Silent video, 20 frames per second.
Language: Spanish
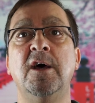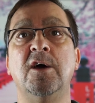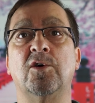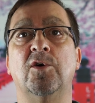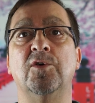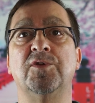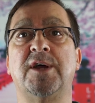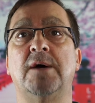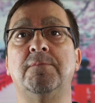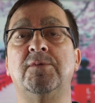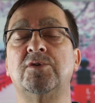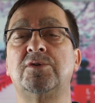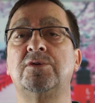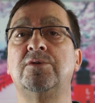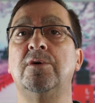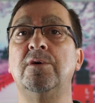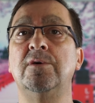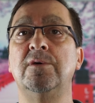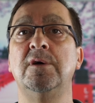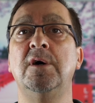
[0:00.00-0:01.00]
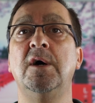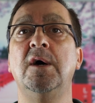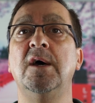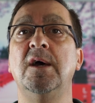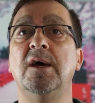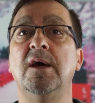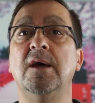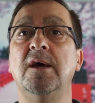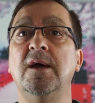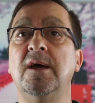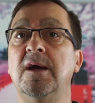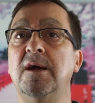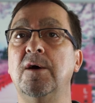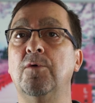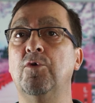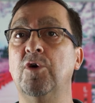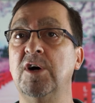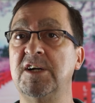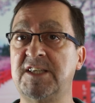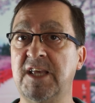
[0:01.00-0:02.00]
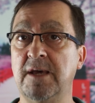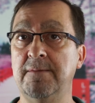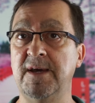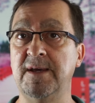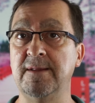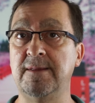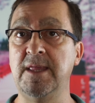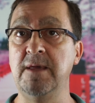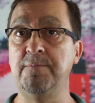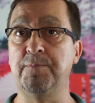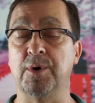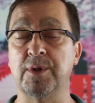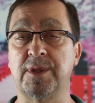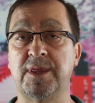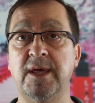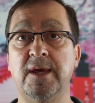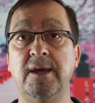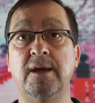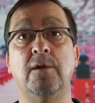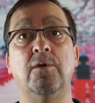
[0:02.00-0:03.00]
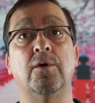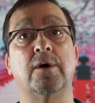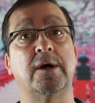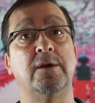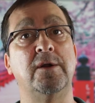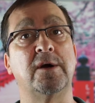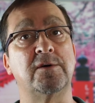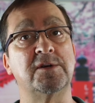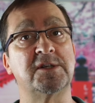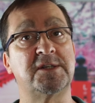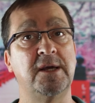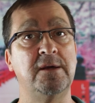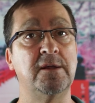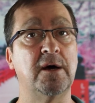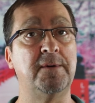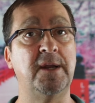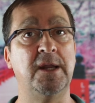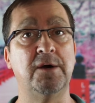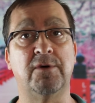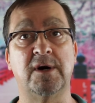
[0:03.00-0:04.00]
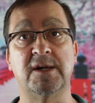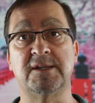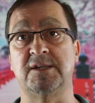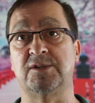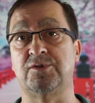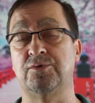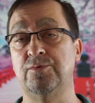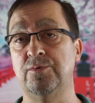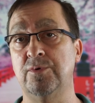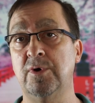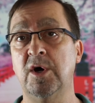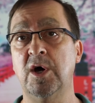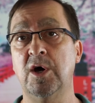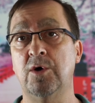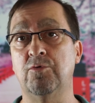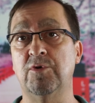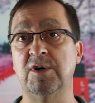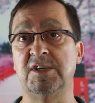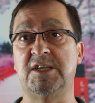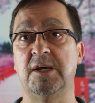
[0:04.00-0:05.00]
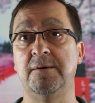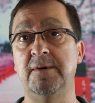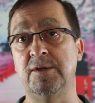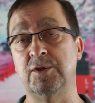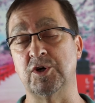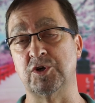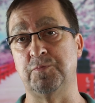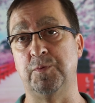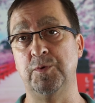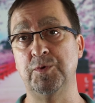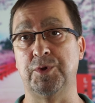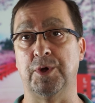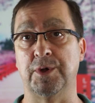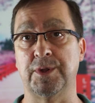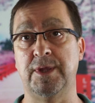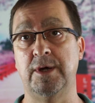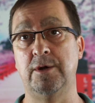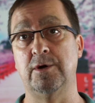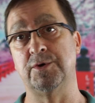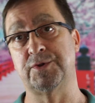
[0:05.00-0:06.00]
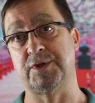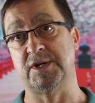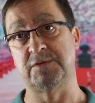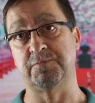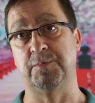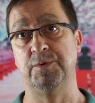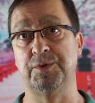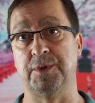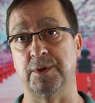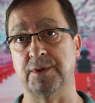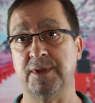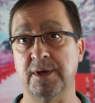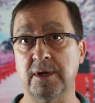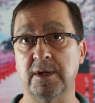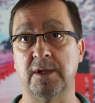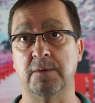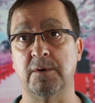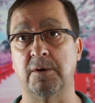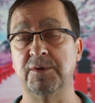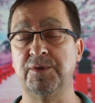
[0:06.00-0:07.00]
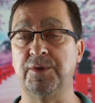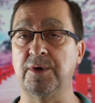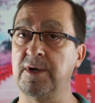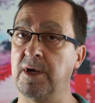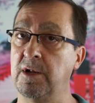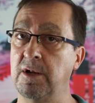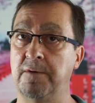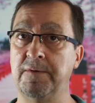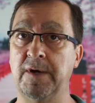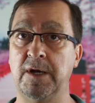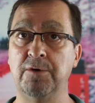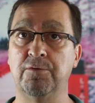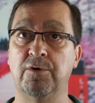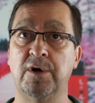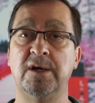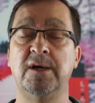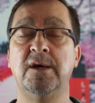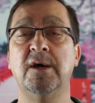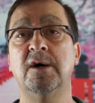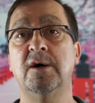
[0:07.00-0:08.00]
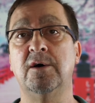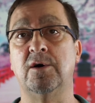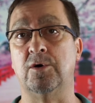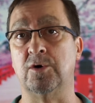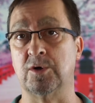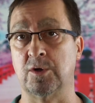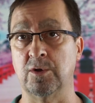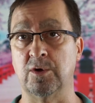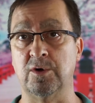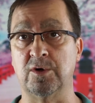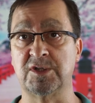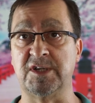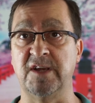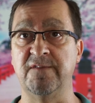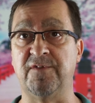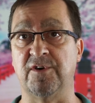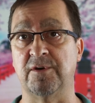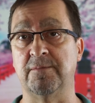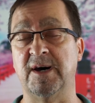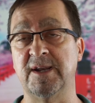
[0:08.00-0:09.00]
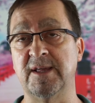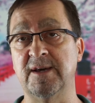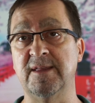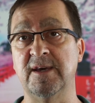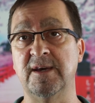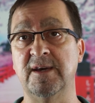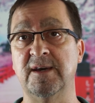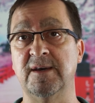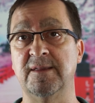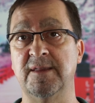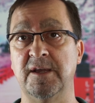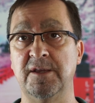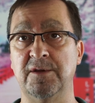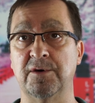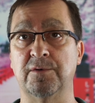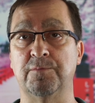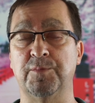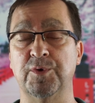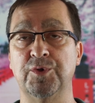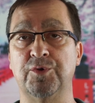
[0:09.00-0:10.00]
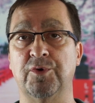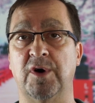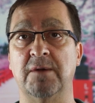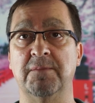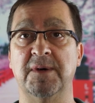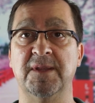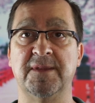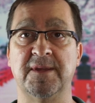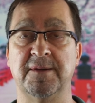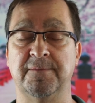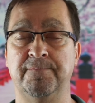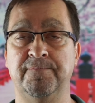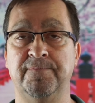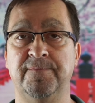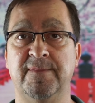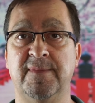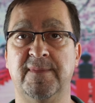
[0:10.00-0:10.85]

Contamos con eh, USB tipo C, lo que no he conseguido averiguar si es un USB 2.0 o 3.0. En el momento en que lo averigüe, os, informaré de, ello puntualmente.